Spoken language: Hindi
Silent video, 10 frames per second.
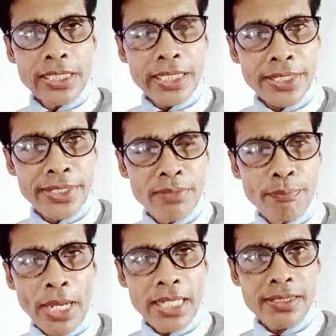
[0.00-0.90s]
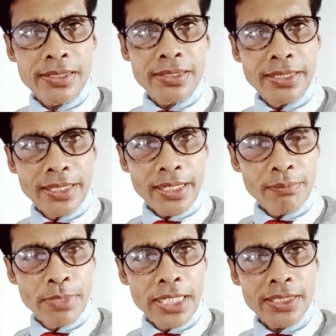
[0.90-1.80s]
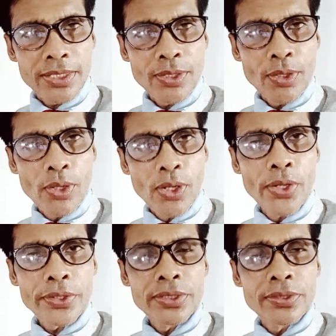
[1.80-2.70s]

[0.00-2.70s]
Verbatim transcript: इंडियन बैंक केनरा बैंक और